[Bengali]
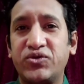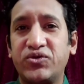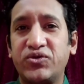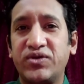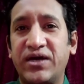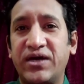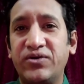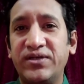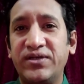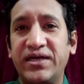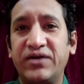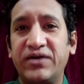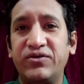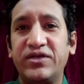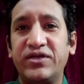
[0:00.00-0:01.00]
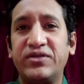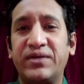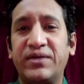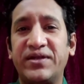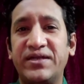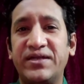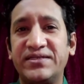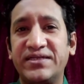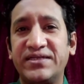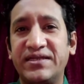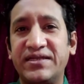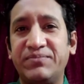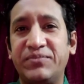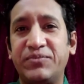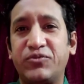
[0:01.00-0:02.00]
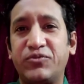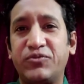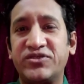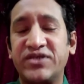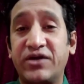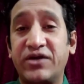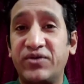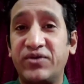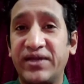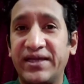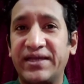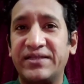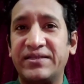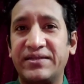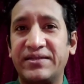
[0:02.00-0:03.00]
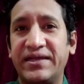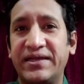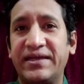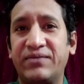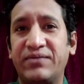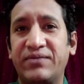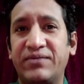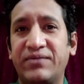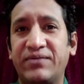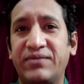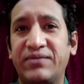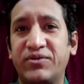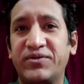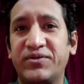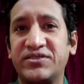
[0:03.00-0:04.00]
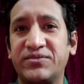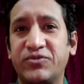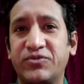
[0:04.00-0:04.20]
না হই তাহলে কিন্তু আমরা নিজেদেরই বিপর্যয় আরো ডেকে ডেকে আনবো আমার কাছে মনে হয়